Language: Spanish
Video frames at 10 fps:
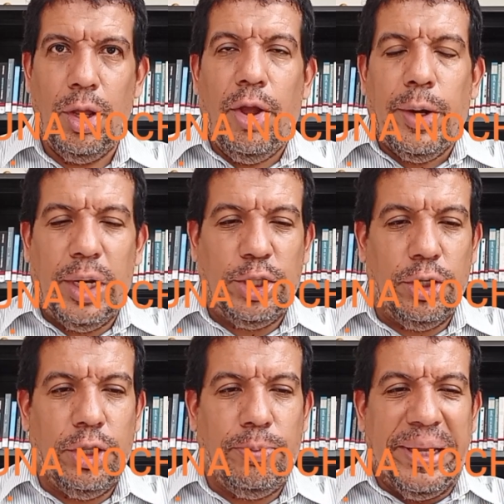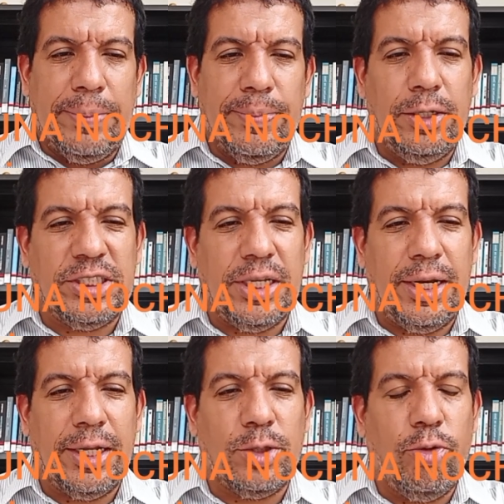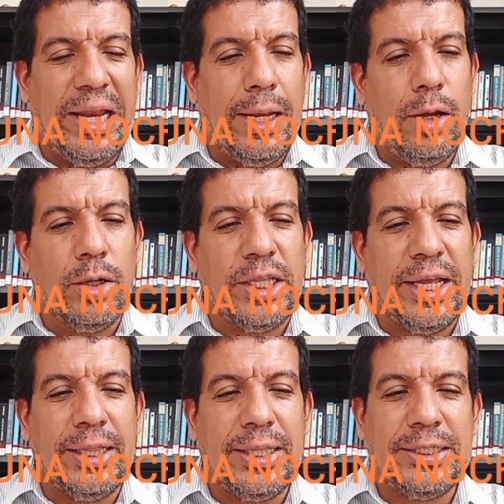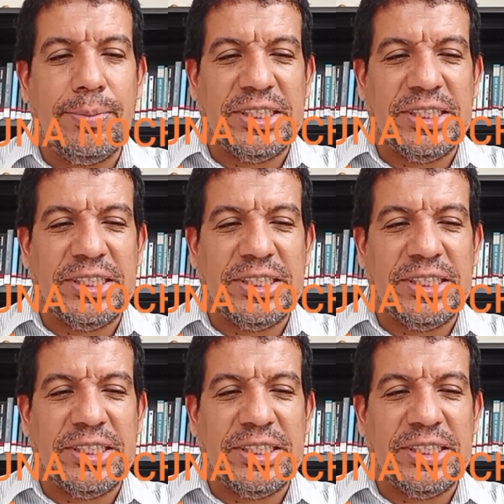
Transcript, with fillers: Hola a todos, bienvenidos a la lectura de la octogentésima,